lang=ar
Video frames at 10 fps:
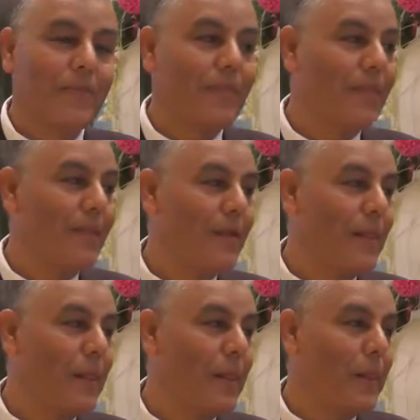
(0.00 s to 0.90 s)
هل تم
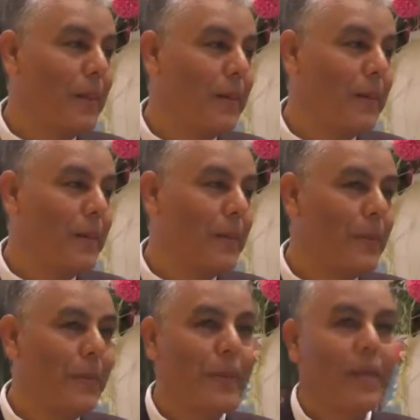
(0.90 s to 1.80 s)
تفعيل الابحاث
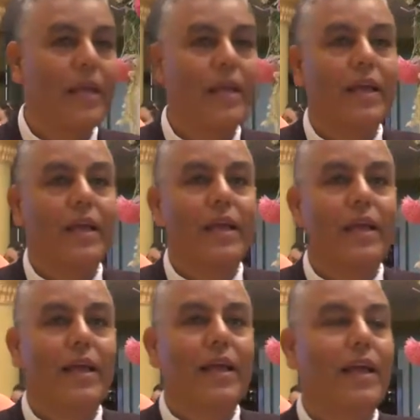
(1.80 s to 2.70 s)
التي تمت آه، من
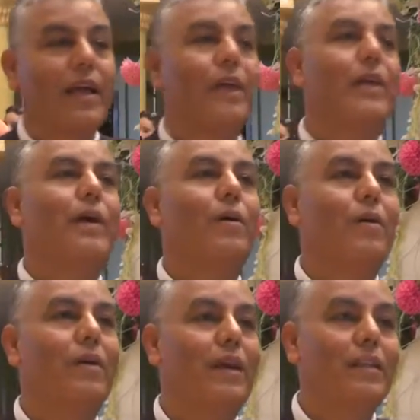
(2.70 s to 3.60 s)
خلاله؟
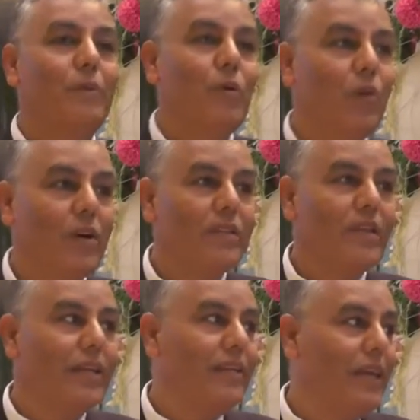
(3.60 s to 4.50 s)
يعني طبعا هو
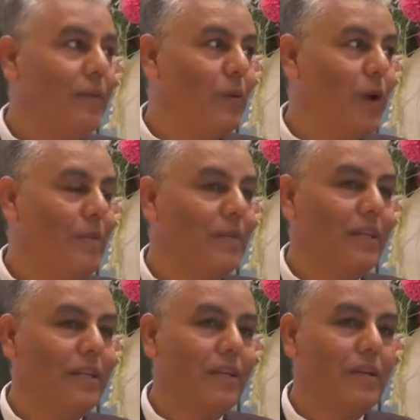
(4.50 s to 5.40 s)
دائما
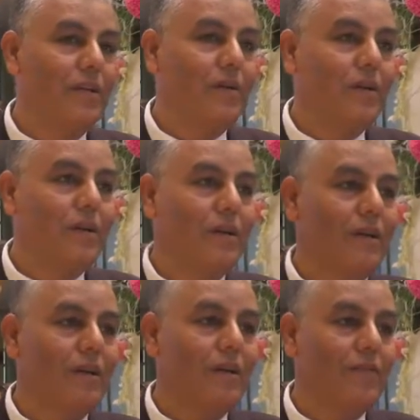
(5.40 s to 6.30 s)
وابدا
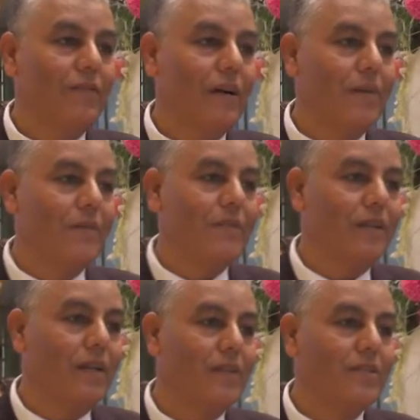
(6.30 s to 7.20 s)
فخامه
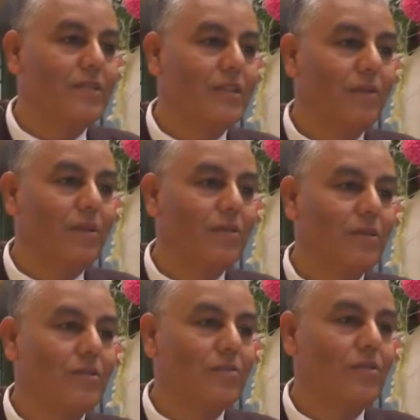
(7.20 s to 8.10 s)
رئيس الجامعه
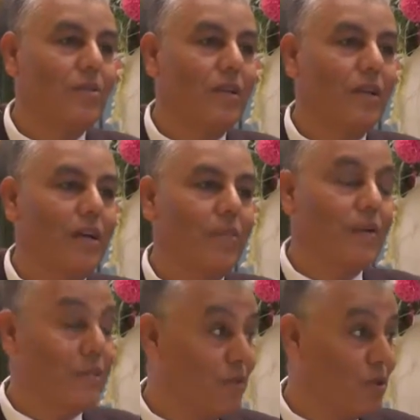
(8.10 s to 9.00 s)
الاستاذ الدكتور
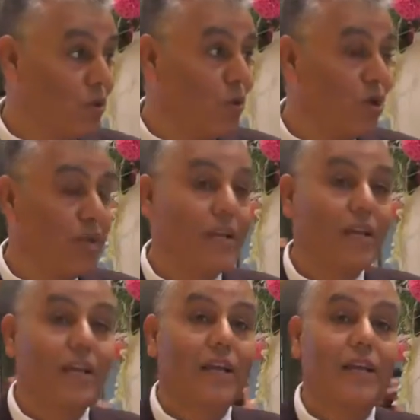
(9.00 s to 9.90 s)
عباس منصور
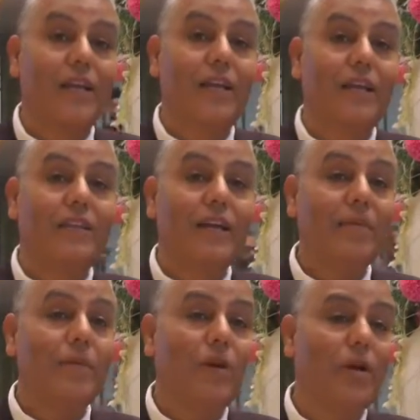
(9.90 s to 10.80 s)

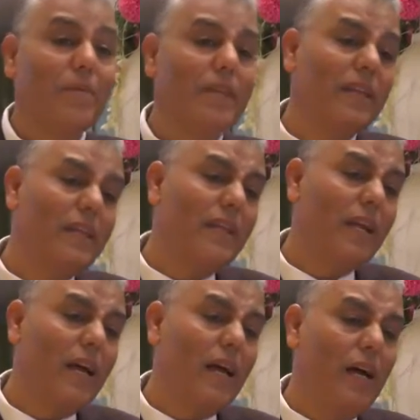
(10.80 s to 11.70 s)
دائما وابدا
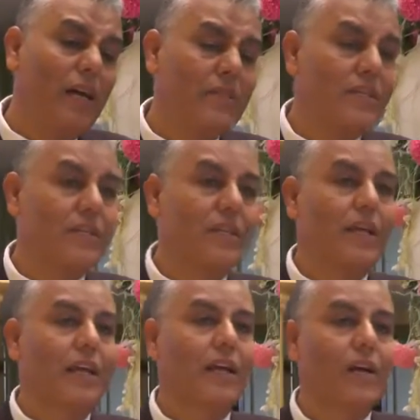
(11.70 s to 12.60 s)

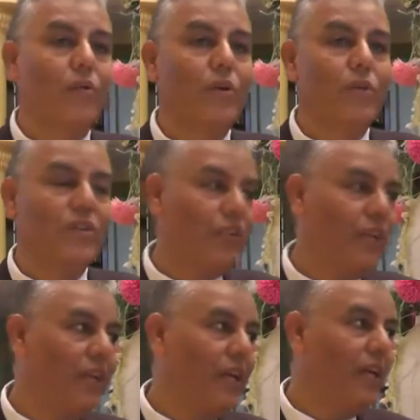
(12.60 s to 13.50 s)
يحسنا
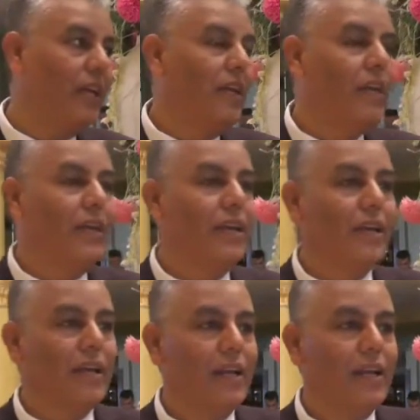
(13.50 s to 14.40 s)
ويوجهنا
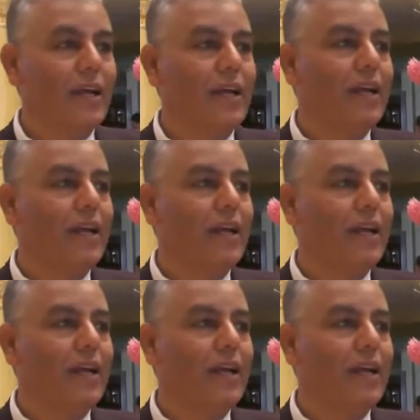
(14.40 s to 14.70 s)
الى